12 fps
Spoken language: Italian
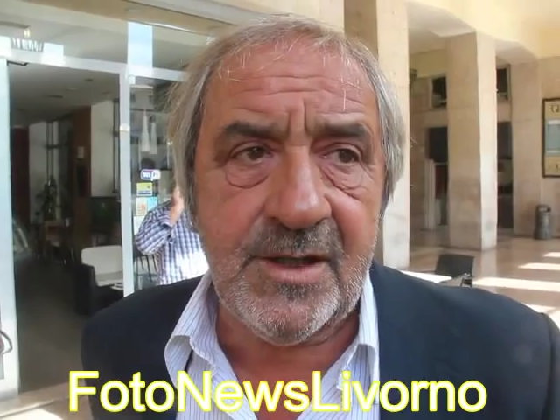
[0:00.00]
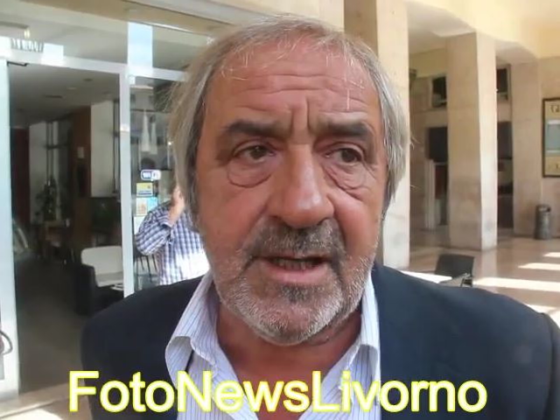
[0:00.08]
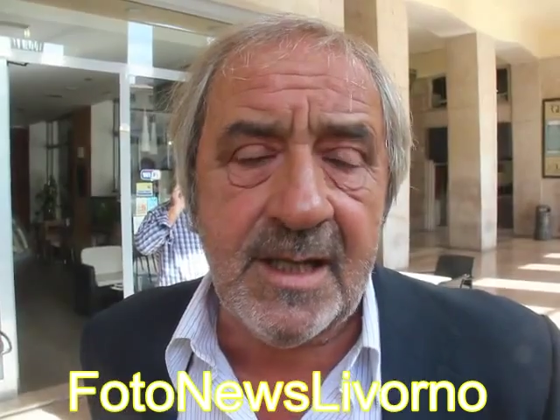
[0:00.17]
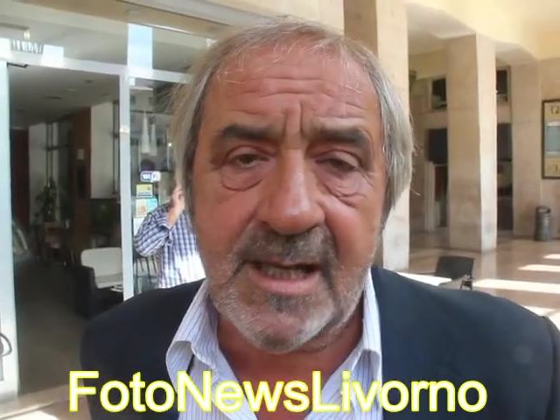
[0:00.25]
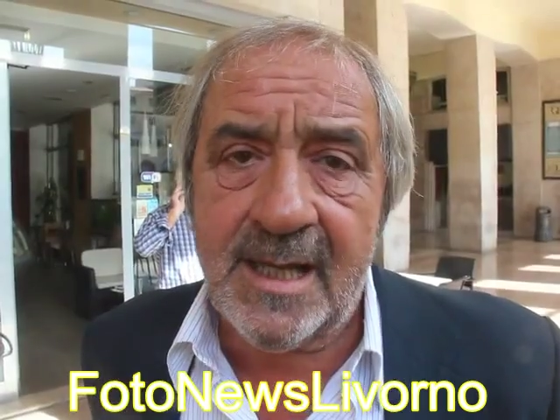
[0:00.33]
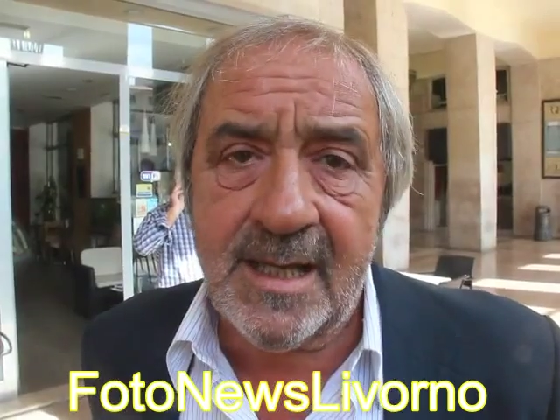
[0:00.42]

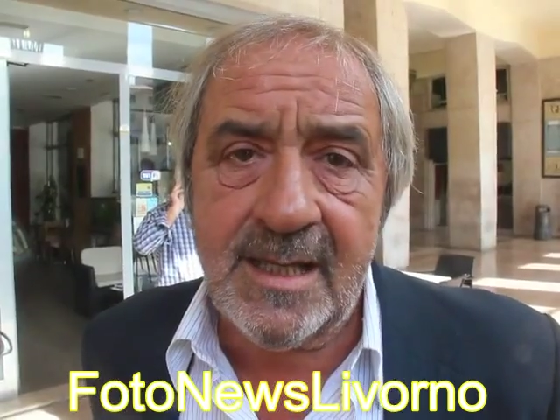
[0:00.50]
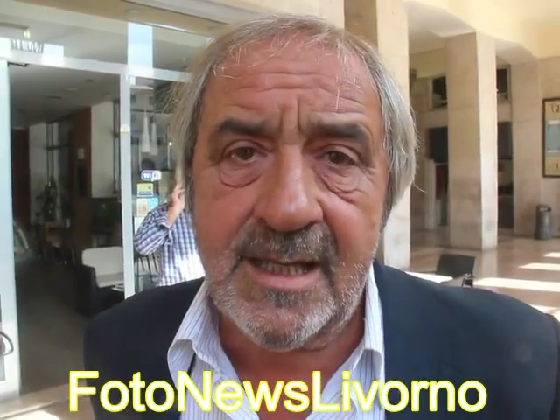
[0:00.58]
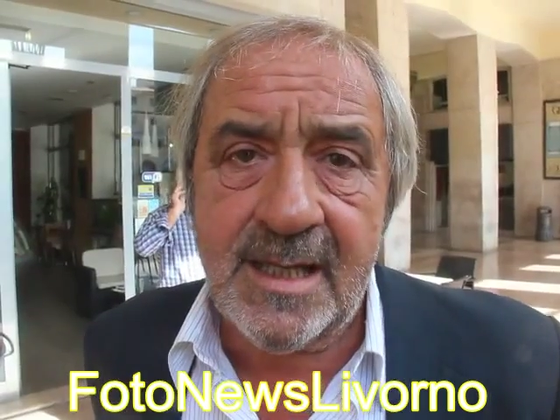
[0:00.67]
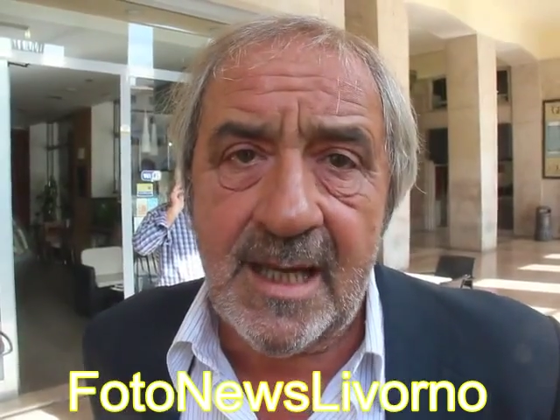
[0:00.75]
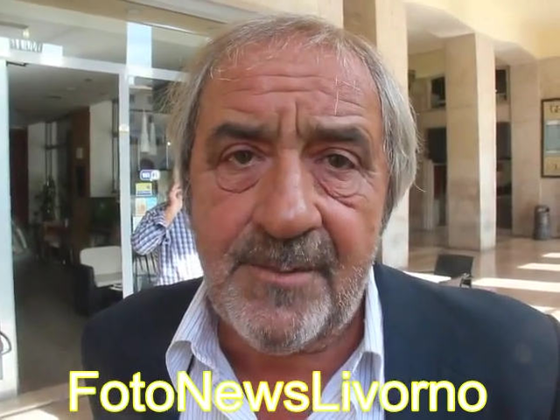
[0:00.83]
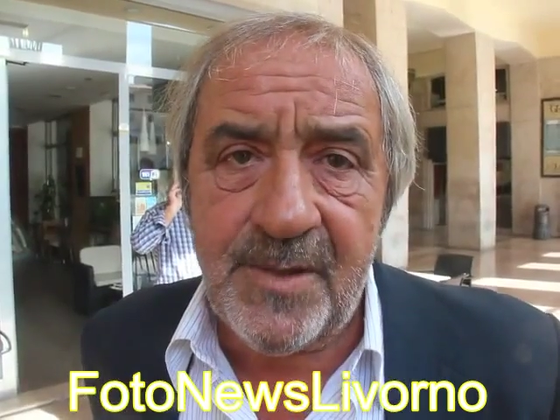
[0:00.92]
cercare
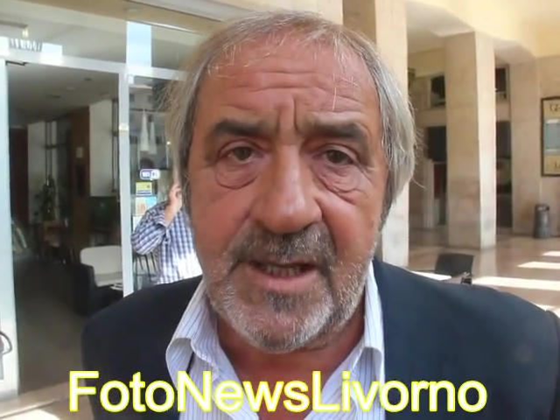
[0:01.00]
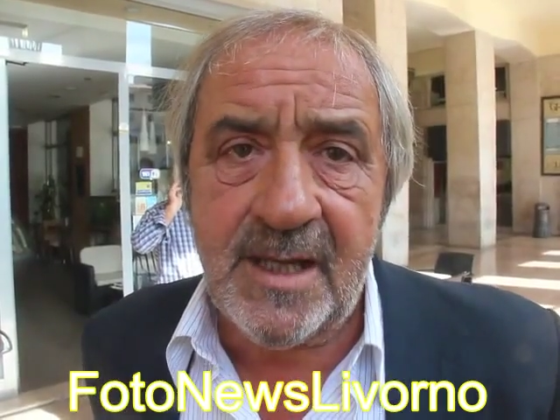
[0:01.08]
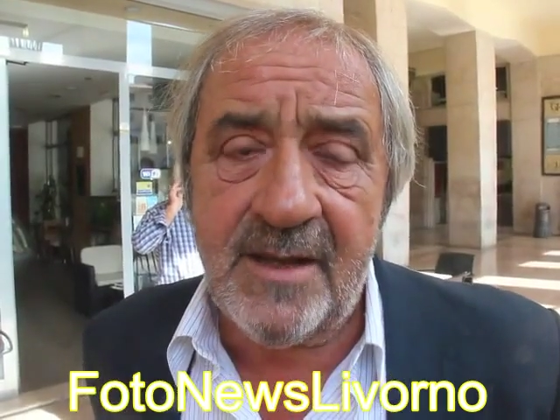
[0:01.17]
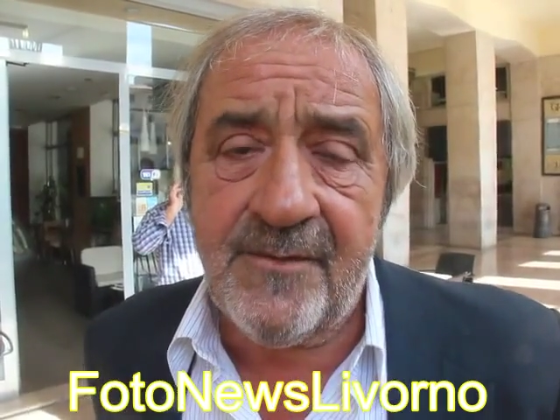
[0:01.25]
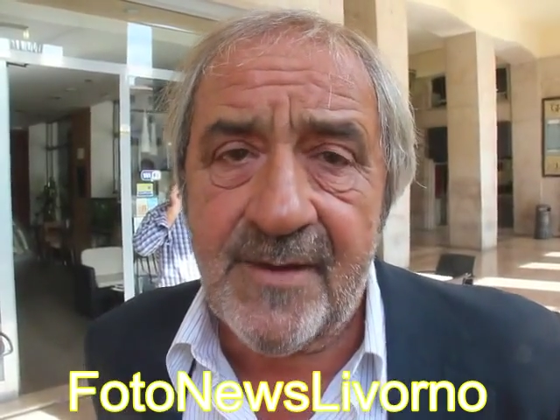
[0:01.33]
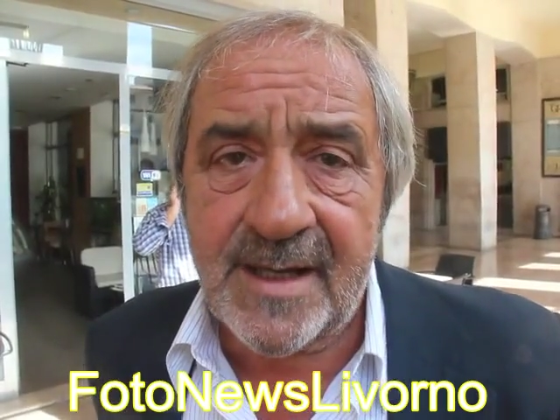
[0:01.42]
di
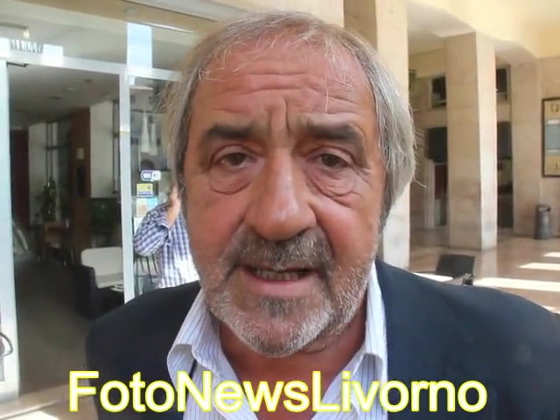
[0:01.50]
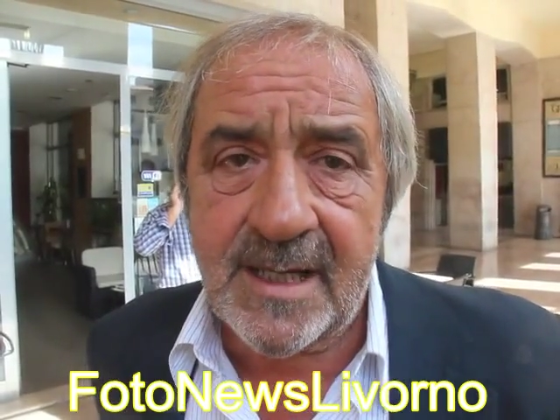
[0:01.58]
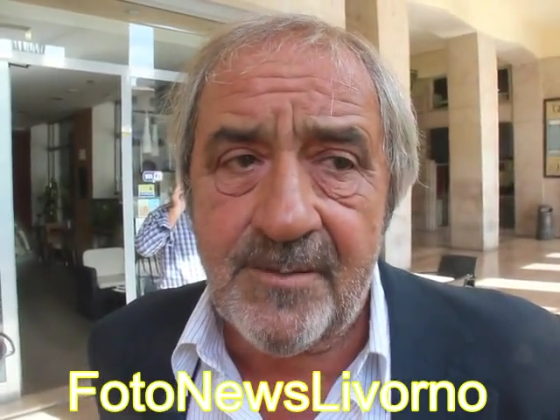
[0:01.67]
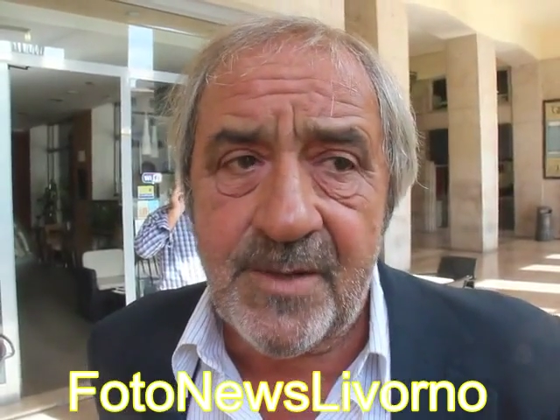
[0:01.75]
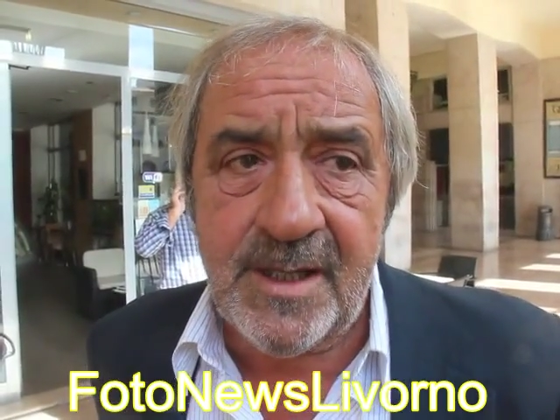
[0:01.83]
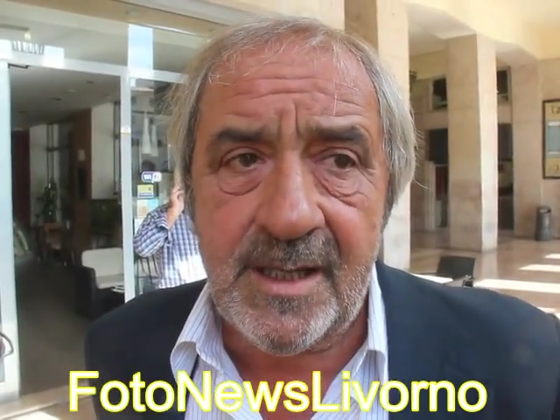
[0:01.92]
capire e far
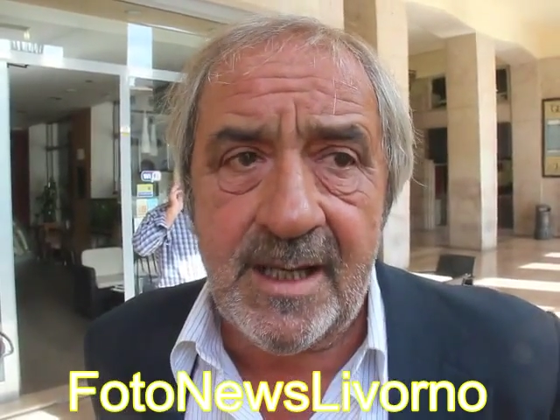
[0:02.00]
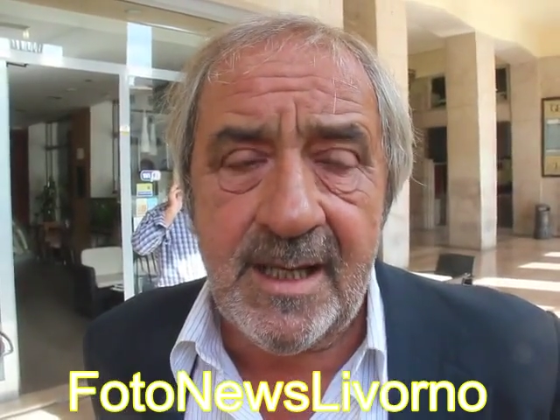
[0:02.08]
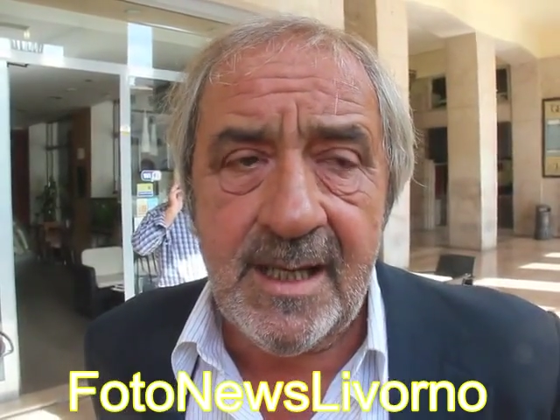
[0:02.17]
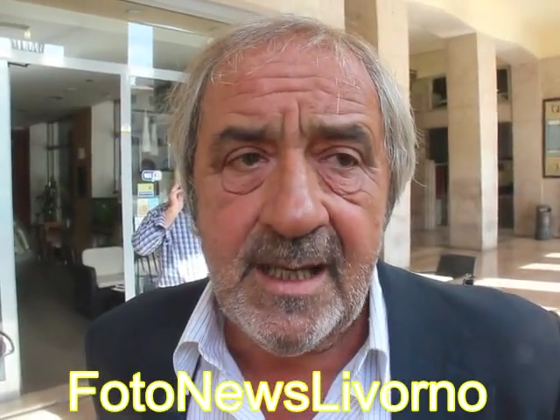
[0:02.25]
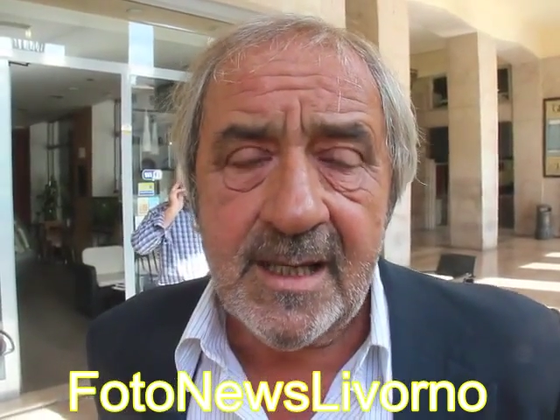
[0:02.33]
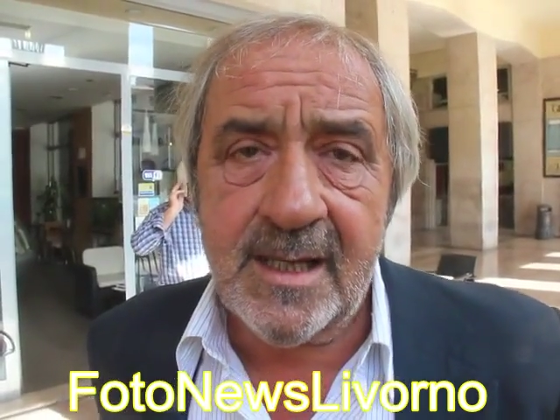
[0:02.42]
capire